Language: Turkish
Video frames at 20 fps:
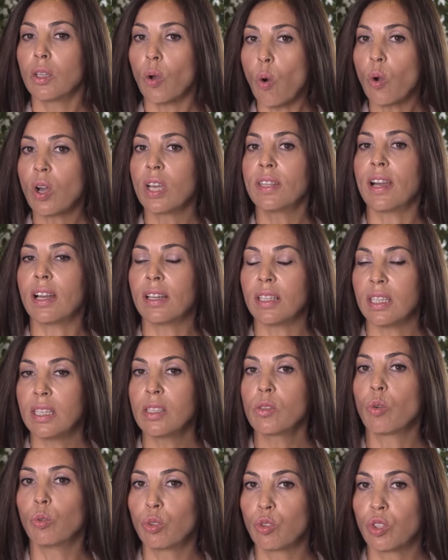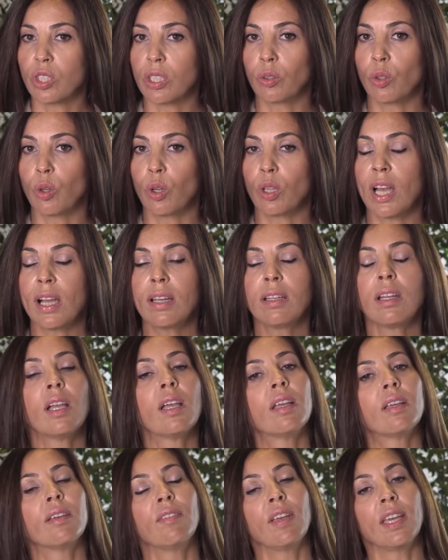o kadar iyi sonuç alıyorlar
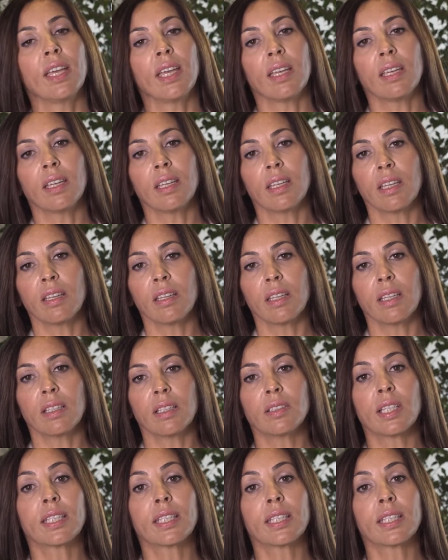ve